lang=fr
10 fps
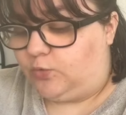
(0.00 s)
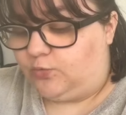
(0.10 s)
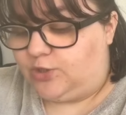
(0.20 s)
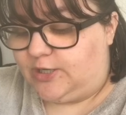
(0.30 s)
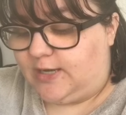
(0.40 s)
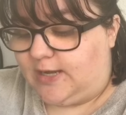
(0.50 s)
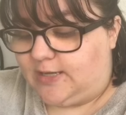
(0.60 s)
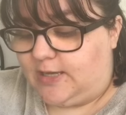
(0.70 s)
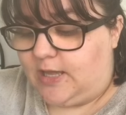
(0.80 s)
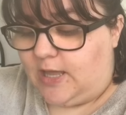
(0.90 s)
Donc j'ai
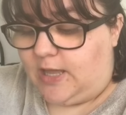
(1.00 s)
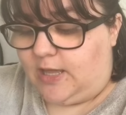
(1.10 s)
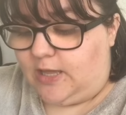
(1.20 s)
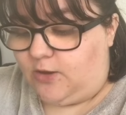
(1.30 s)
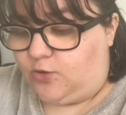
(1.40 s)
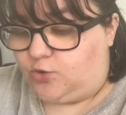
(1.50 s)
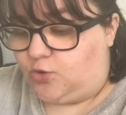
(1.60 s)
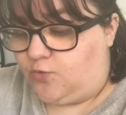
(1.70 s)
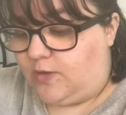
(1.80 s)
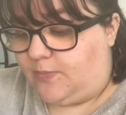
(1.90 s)
craqué et euh, je
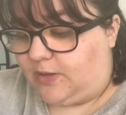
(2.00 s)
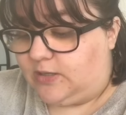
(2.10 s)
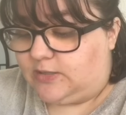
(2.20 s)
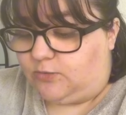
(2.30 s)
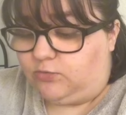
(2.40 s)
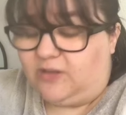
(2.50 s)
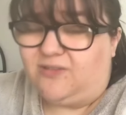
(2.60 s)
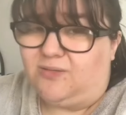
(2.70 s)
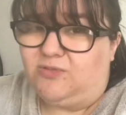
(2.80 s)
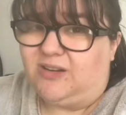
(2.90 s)
lui ai pris. Ça coûtait
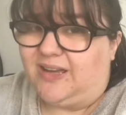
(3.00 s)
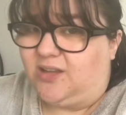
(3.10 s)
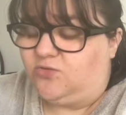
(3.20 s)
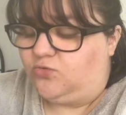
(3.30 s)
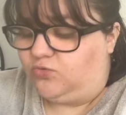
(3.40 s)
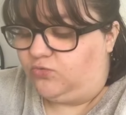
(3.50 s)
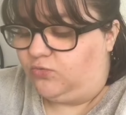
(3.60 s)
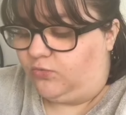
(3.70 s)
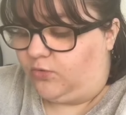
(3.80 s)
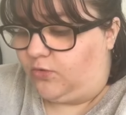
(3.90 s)
vraiment rien du tout.
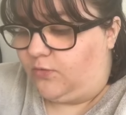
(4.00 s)
Donc,